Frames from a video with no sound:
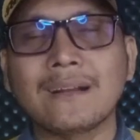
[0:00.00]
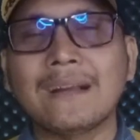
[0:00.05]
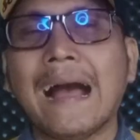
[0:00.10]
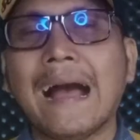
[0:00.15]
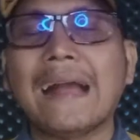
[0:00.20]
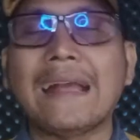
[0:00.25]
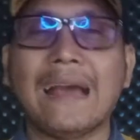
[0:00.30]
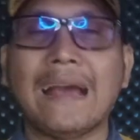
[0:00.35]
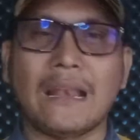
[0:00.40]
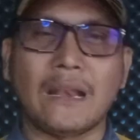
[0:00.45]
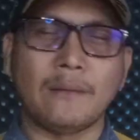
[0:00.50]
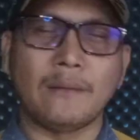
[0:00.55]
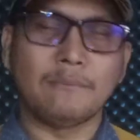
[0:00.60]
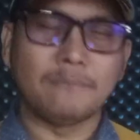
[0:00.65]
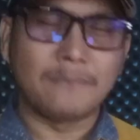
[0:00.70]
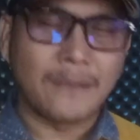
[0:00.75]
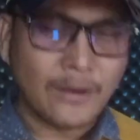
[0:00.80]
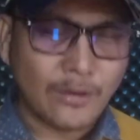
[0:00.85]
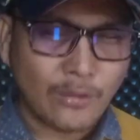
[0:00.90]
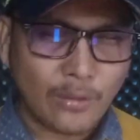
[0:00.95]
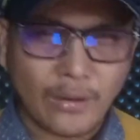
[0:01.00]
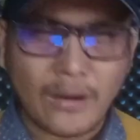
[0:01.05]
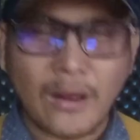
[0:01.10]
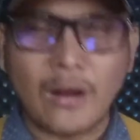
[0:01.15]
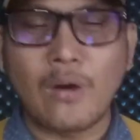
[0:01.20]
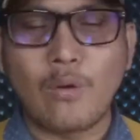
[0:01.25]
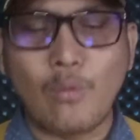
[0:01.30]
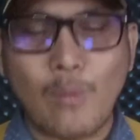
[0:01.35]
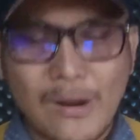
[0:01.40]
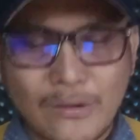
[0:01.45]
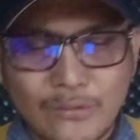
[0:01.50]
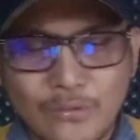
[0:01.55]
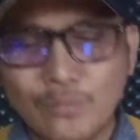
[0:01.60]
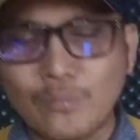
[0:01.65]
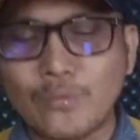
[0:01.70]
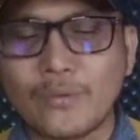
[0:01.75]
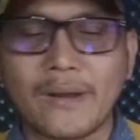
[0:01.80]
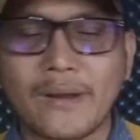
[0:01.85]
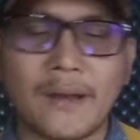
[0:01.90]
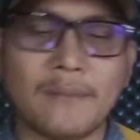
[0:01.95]
gagal mengelola
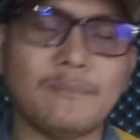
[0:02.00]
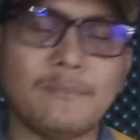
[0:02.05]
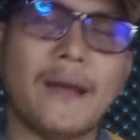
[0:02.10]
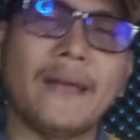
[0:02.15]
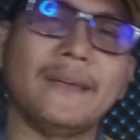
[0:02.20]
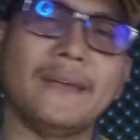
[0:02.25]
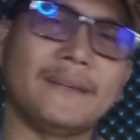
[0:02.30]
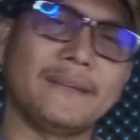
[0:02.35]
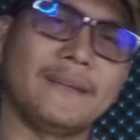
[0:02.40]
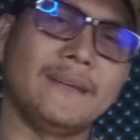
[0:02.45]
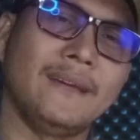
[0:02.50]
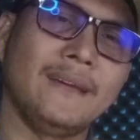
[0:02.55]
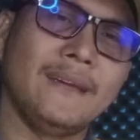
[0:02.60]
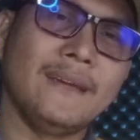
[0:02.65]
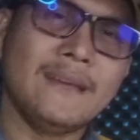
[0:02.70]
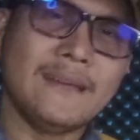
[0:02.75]
waktumu dengan baik.